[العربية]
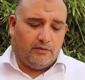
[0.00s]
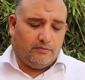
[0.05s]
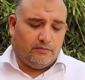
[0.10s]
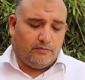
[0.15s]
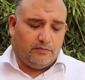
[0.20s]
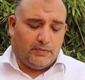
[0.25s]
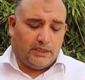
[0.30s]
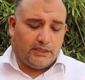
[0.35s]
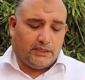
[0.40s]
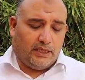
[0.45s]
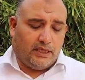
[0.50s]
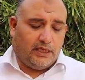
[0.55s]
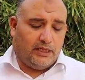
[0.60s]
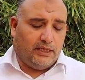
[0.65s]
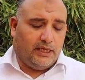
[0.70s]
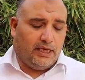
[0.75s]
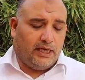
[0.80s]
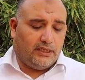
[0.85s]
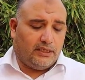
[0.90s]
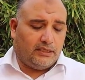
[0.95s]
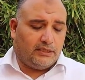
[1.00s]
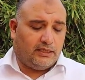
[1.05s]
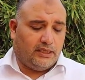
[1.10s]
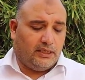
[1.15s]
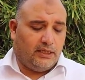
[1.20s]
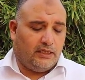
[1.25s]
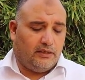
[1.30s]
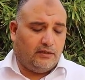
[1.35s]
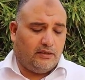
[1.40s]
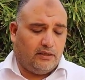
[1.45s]
مثلا إعادة
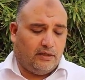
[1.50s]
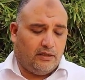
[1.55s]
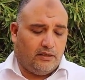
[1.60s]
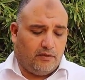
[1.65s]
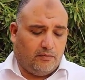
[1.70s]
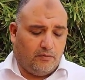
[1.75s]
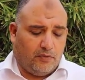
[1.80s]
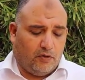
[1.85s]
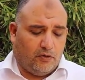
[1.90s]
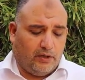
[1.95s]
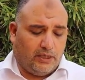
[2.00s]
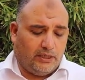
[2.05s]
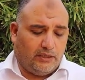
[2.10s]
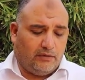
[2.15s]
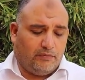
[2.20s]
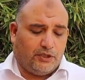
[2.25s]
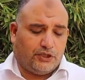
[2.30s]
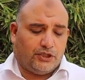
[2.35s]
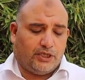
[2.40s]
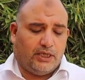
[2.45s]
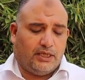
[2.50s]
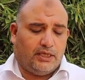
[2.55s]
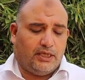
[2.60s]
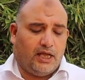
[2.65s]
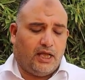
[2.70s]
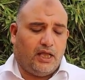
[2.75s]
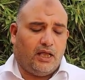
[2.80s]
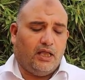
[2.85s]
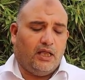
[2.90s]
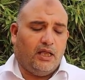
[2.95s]
تأهيل الموارد
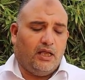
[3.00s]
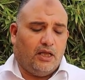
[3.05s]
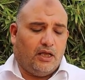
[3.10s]
البشرية